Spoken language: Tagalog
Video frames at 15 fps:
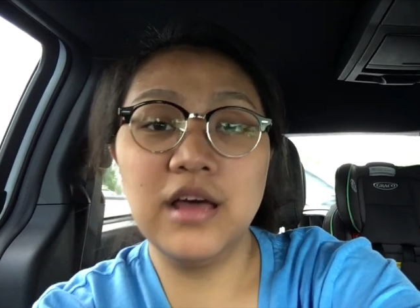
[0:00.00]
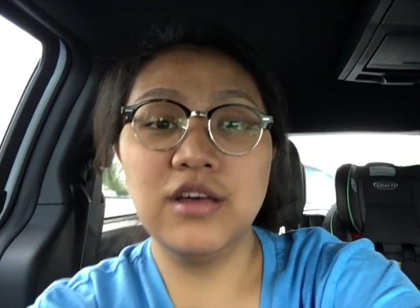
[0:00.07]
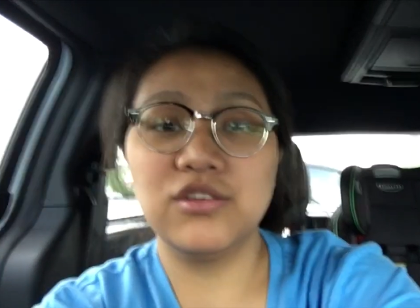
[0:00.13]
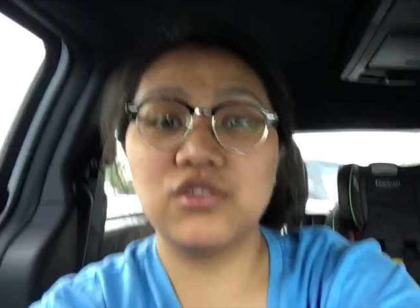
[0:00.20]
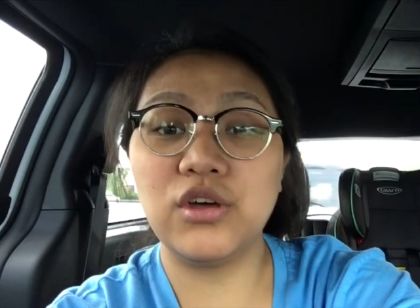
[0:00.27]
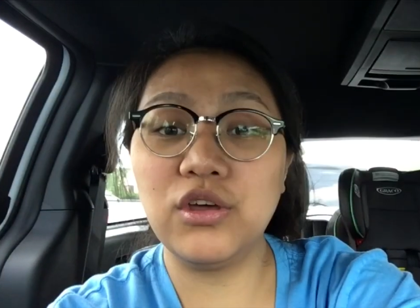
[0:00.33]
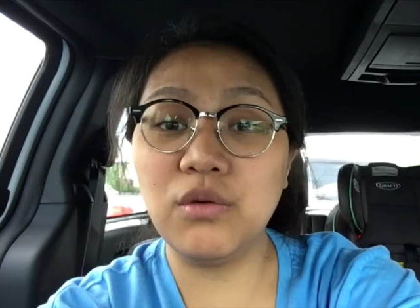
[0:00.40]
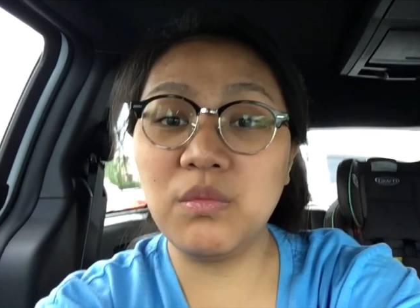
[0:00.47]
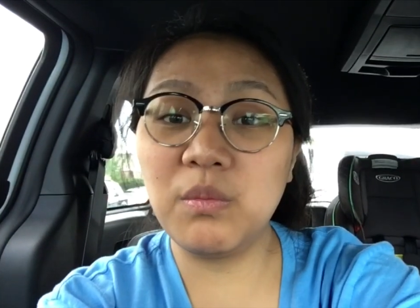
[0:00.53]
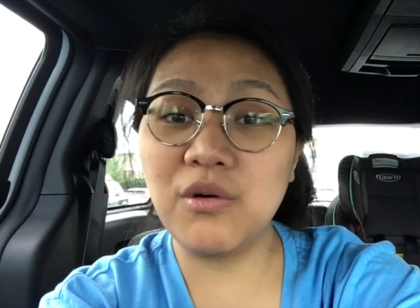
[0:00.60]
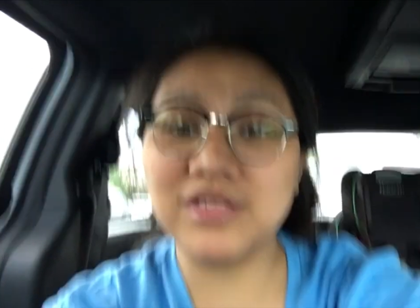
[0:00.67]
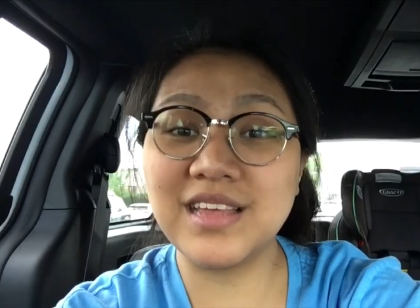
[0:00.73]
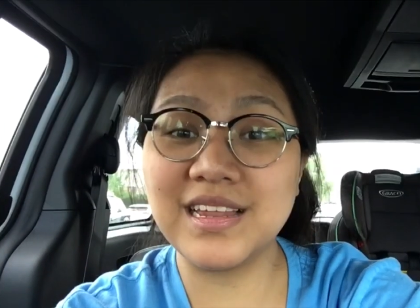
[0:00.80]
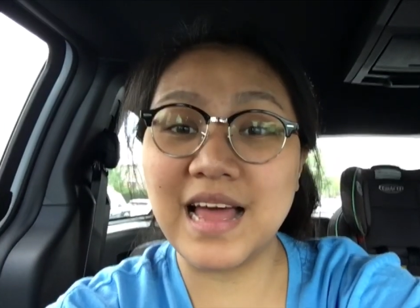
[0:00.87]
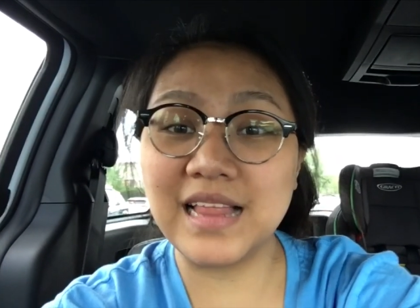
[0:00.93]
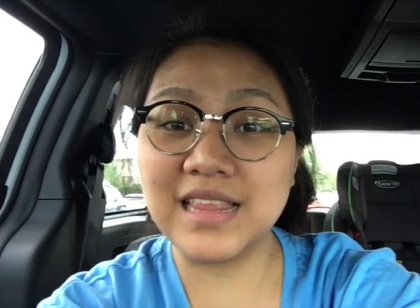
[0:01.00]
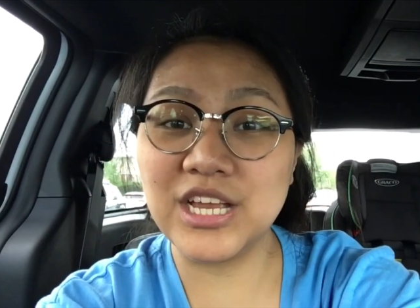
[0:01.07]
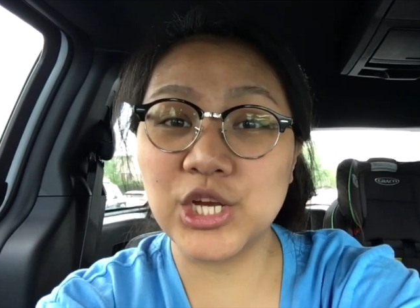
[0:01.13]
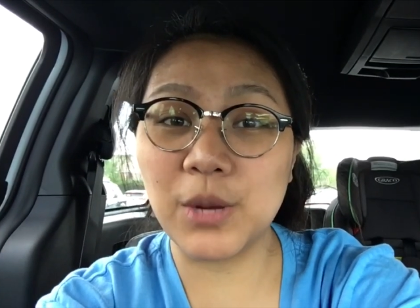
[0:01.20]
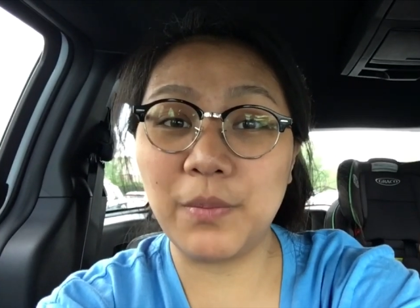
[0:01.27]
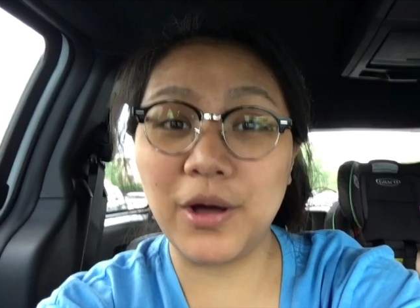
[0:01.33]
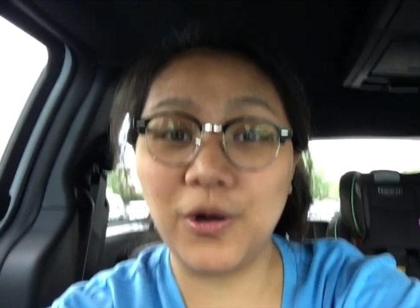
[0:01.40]
So yung bubuksan natin
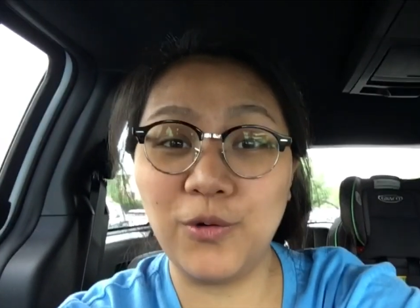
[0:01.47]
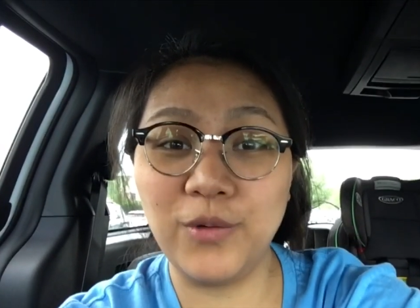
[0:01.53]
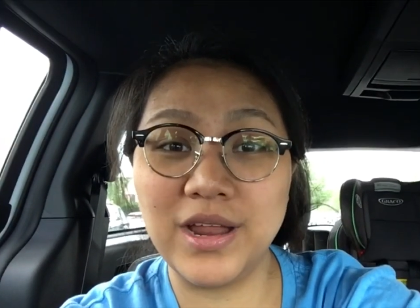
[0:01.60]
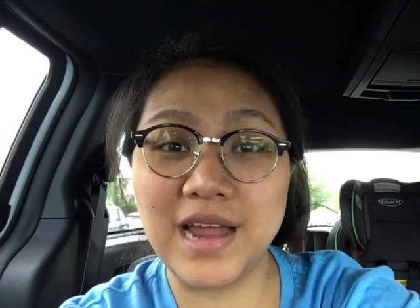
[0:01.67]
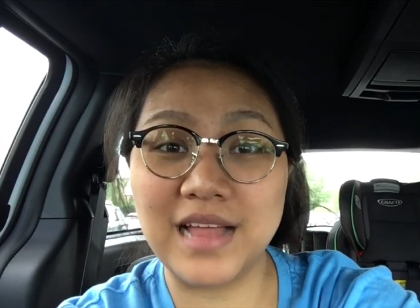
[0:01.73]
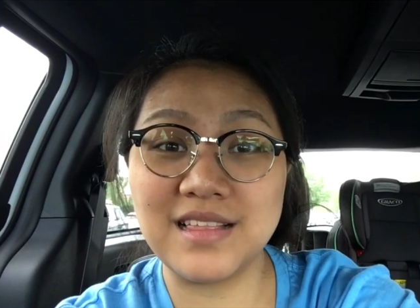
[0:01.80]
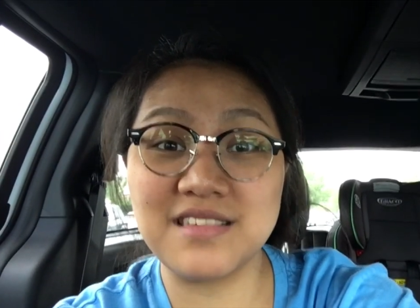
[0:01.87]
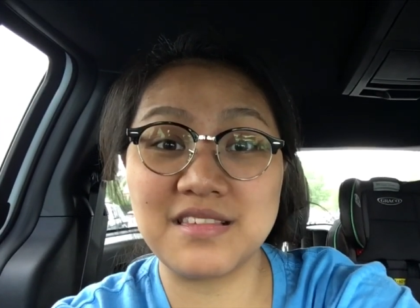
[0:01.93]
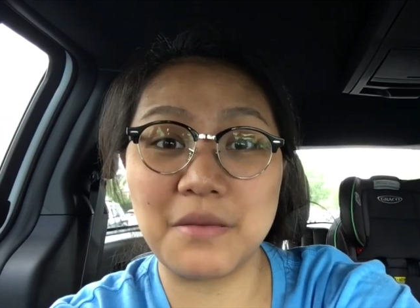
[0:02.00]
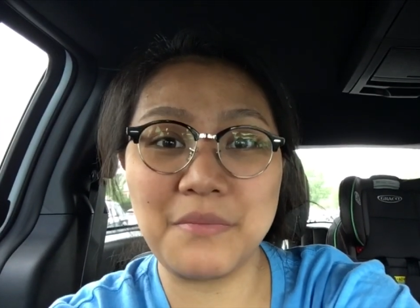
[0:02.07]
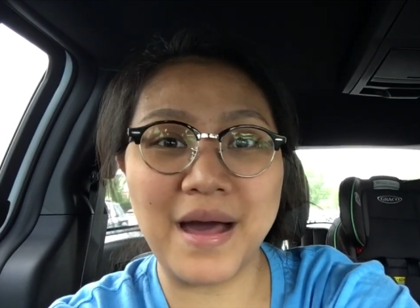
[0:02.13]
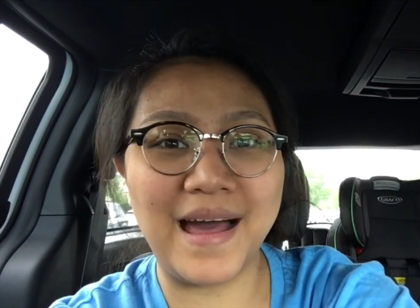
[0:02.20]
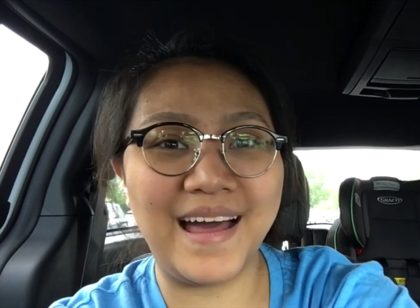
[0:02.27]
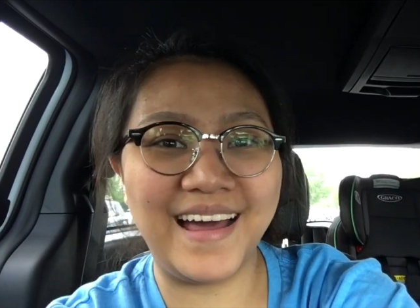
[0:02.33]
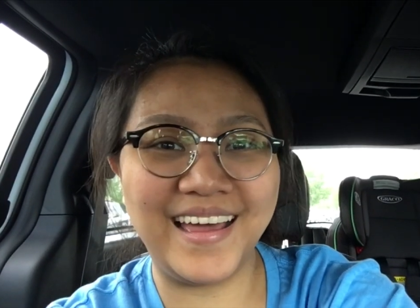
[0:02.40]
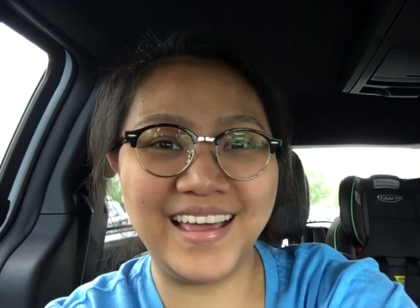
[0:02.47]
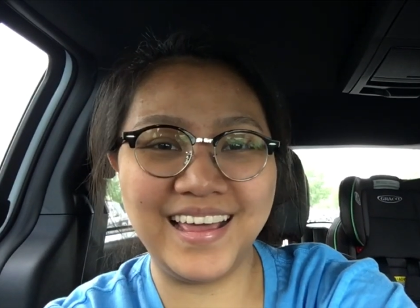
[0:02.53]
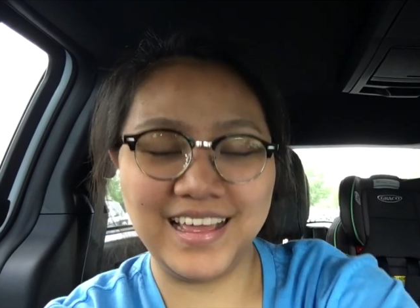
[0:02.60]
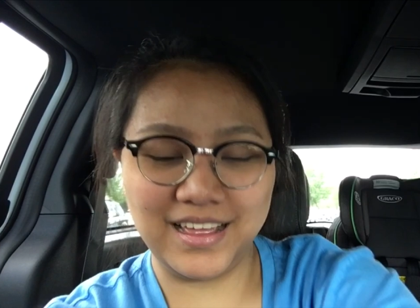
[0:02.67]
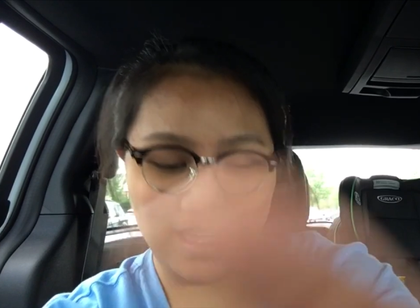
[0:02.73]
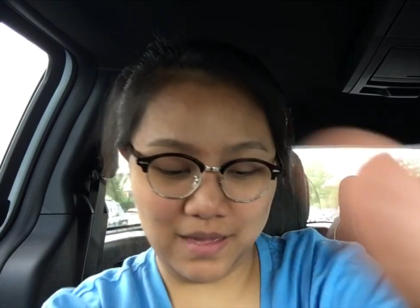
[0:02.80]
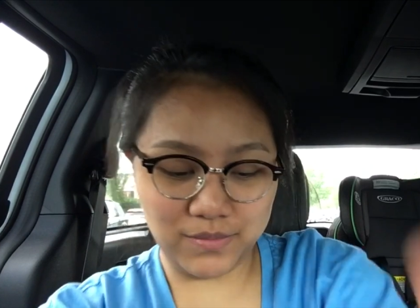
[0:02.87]
siya pag uwi natin sa bahay.
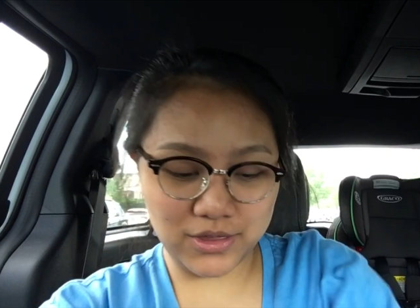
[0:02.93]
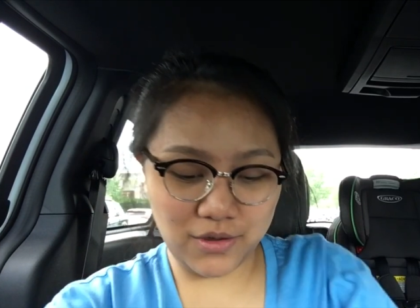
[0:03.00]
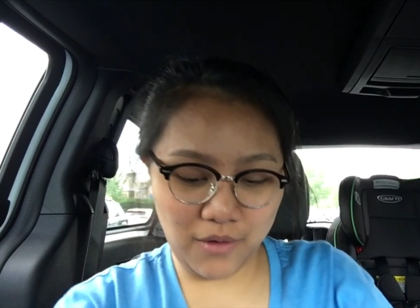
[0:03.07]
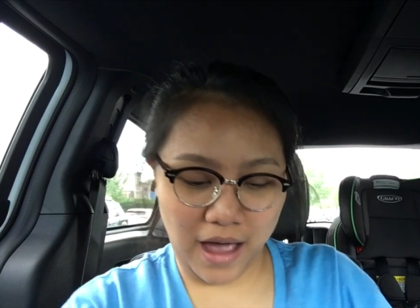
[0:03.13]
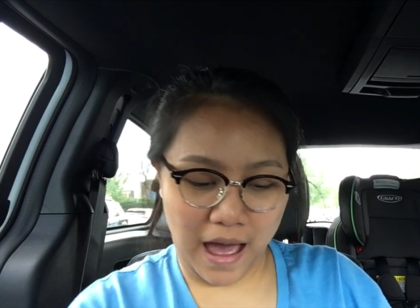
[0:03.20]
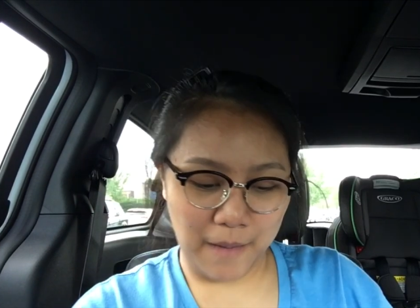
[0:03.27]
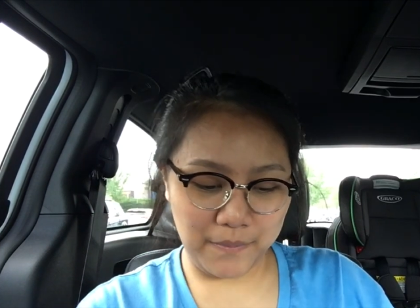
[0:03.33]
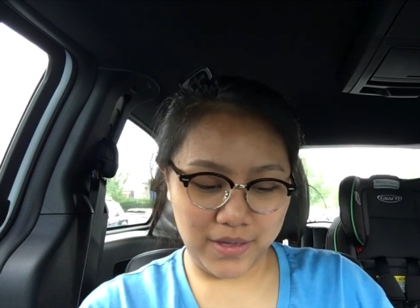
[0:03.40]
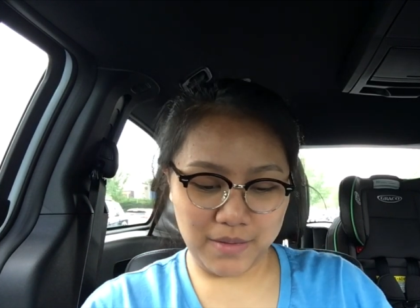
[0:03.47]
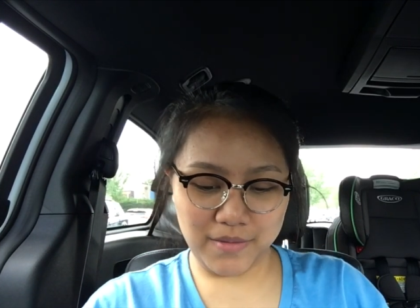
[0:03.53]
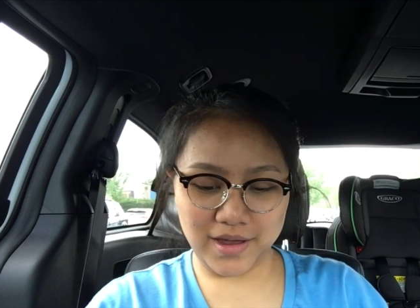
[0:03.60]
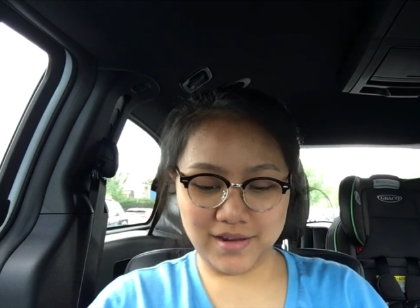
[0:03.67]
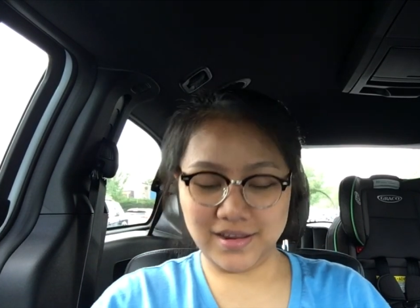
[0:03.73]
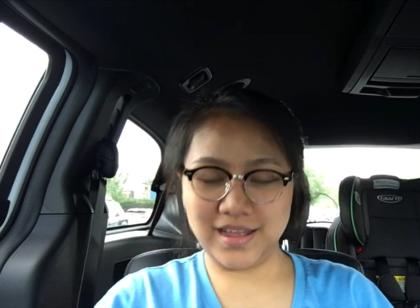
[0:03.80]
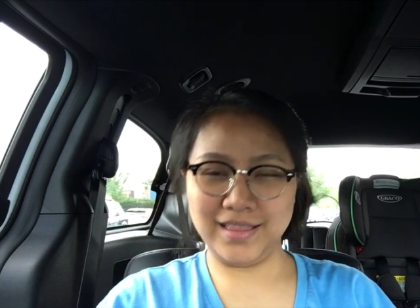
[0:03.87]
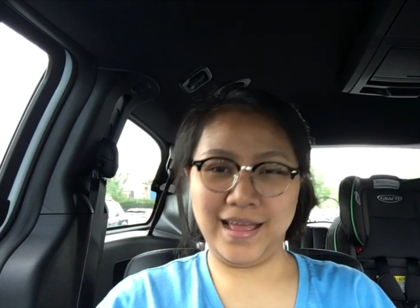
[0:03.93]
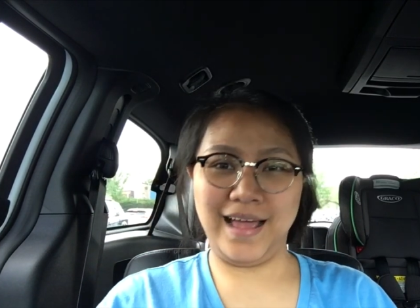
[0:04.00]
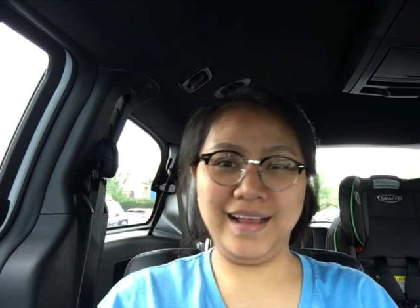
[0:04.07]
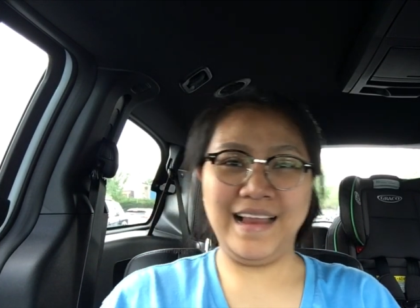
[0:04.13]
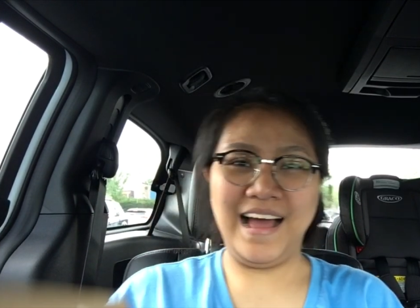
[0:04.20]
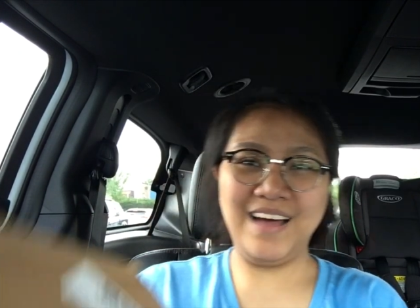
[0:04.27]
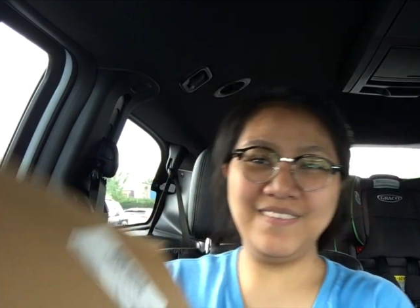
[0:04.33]
I'm so happy. Meron na tayo
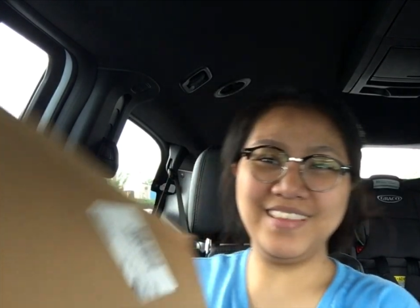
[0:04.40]
na.